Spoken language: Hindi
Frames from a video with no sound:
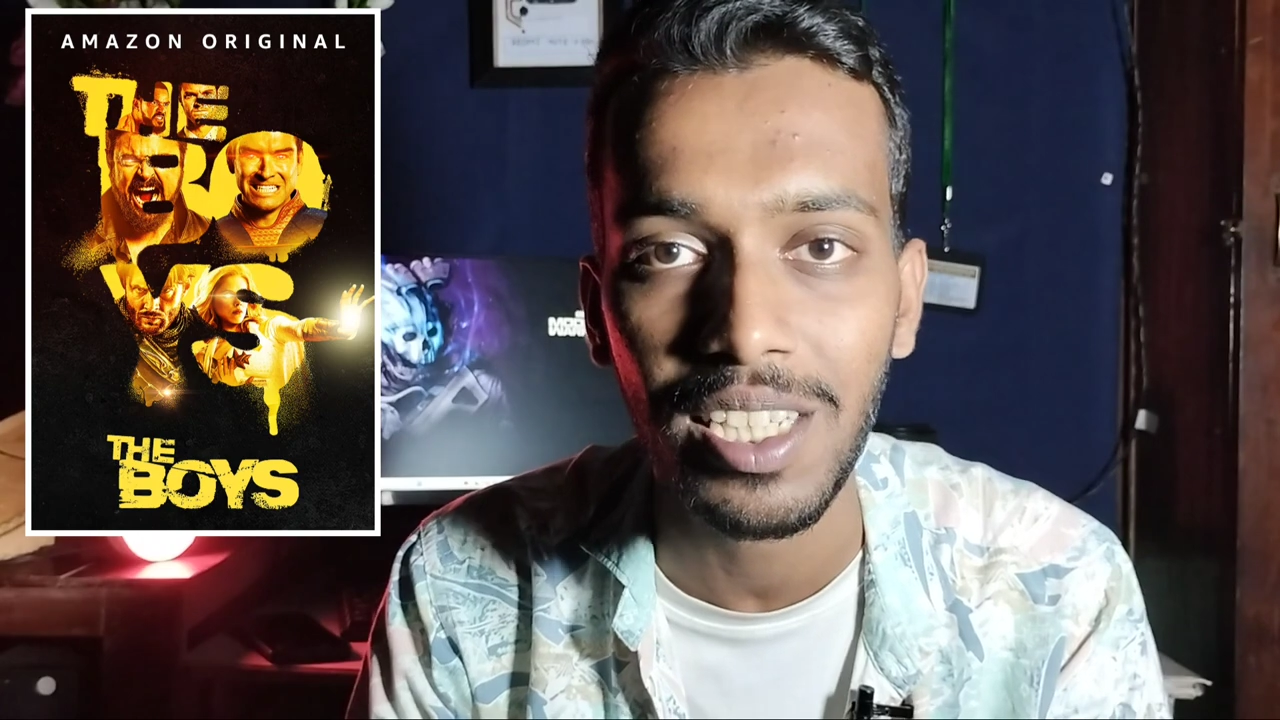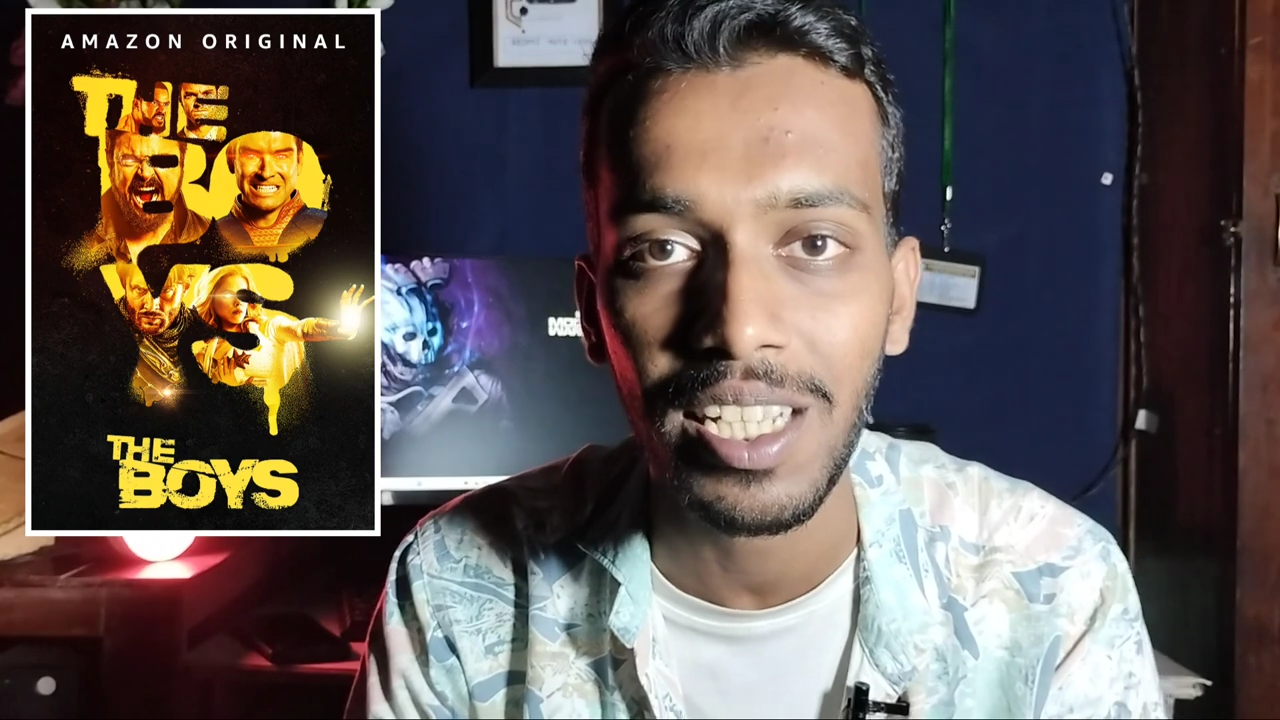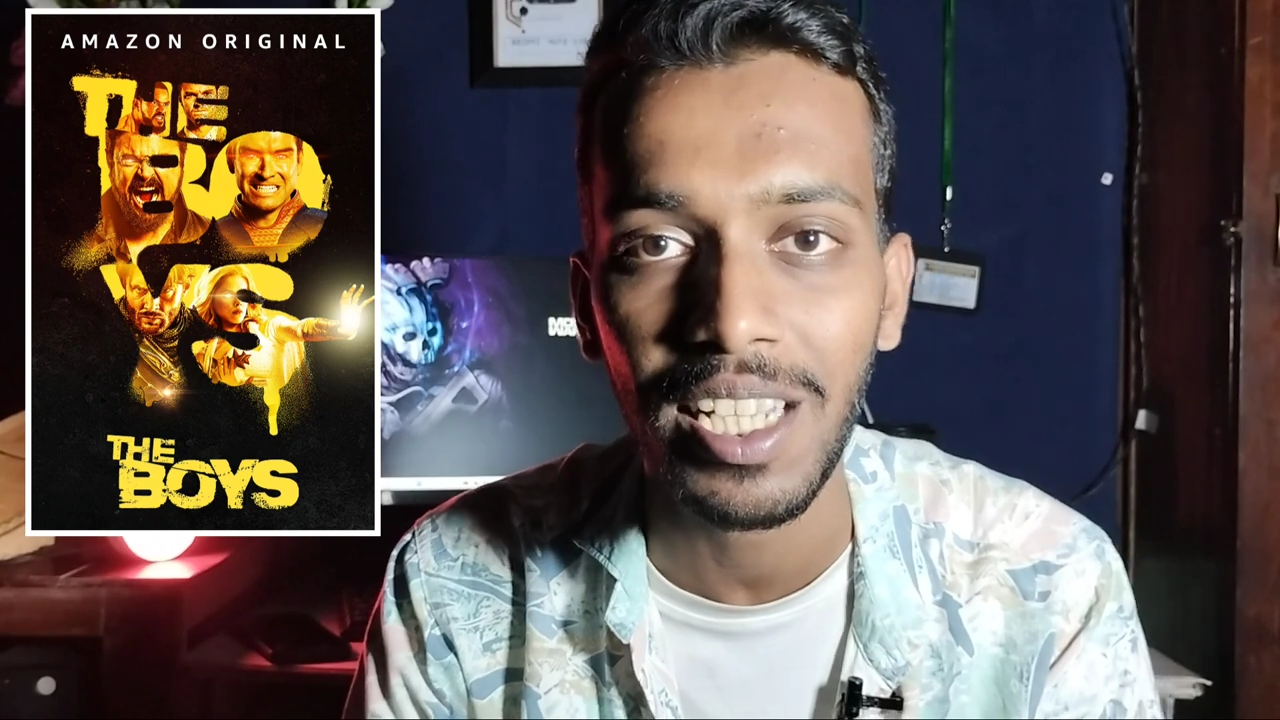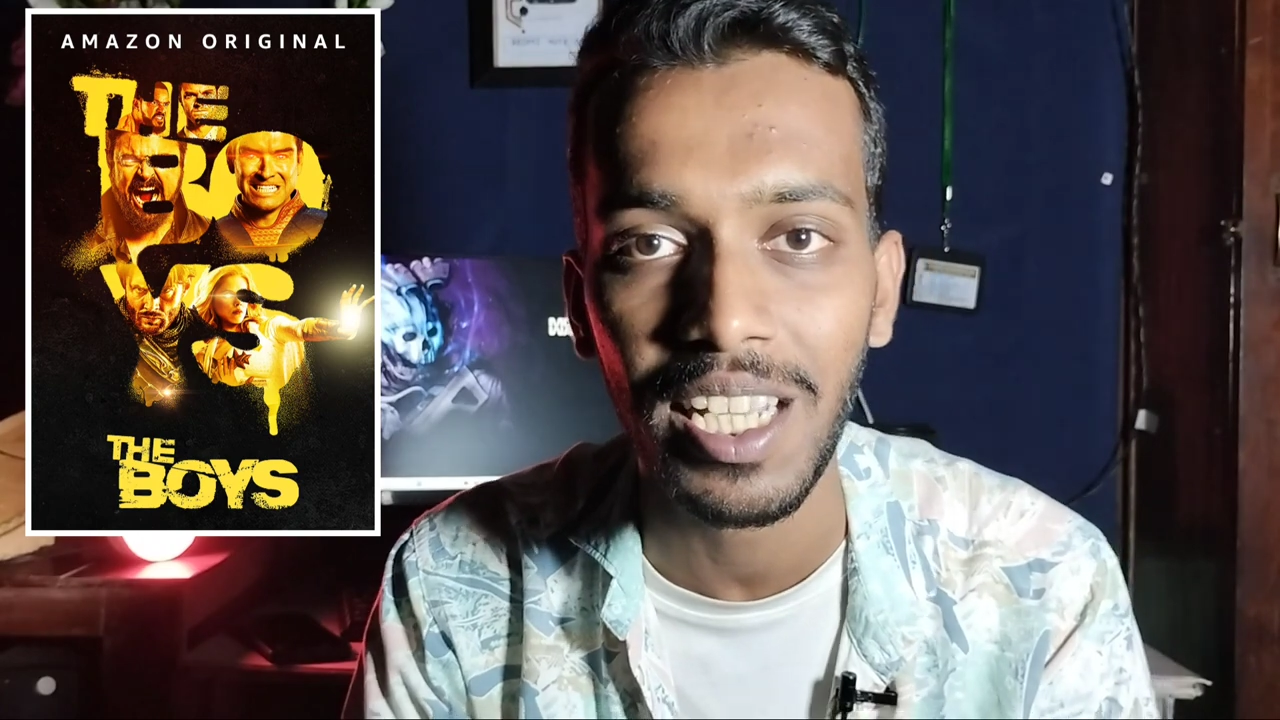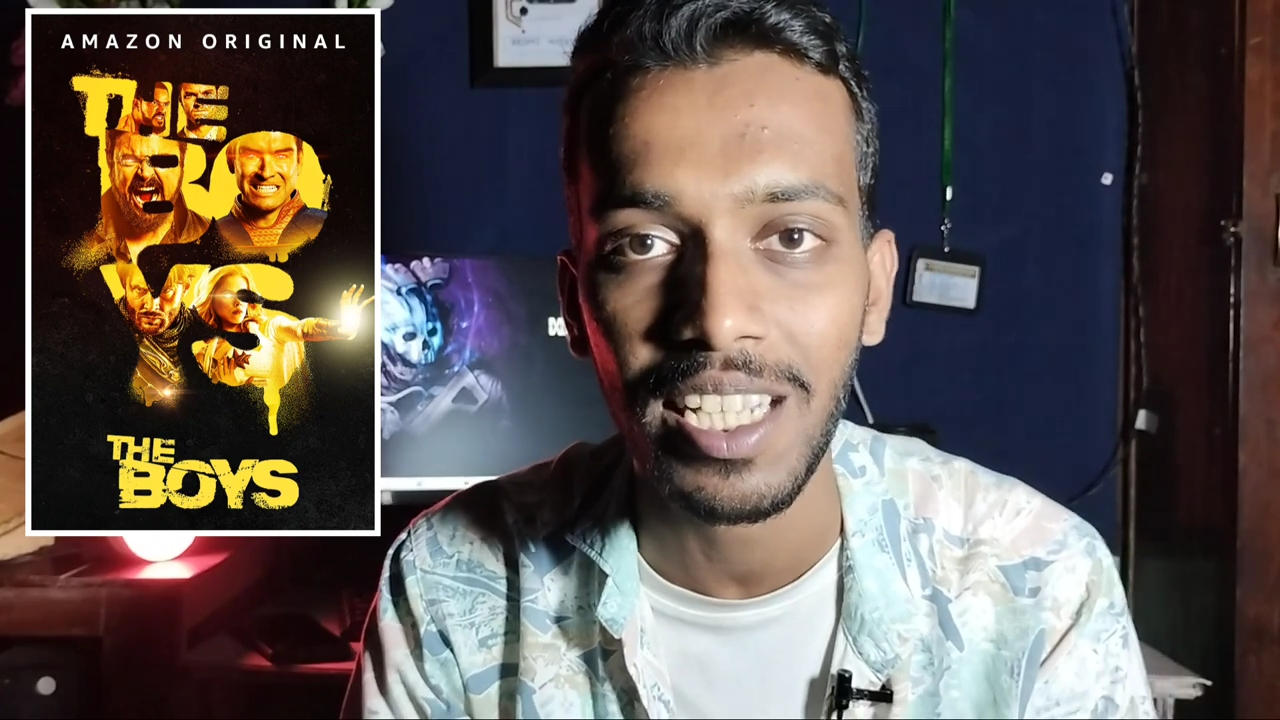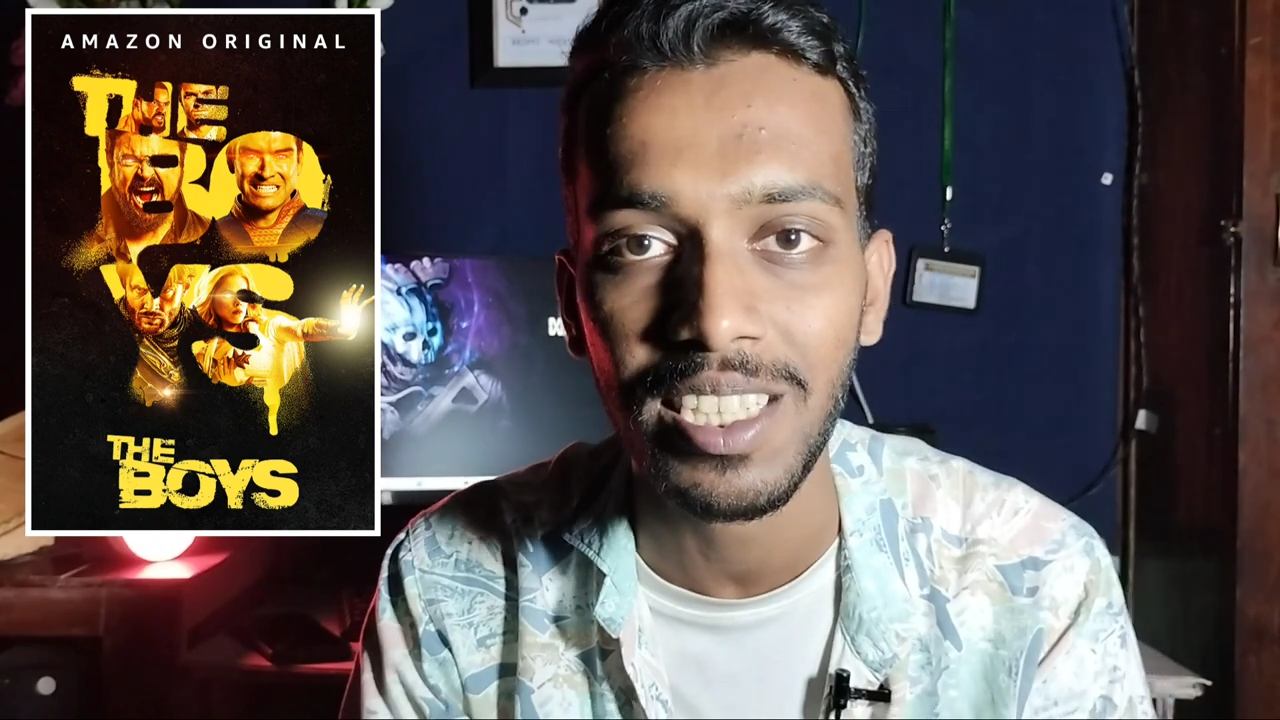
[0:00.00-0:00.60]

ज़िंदगी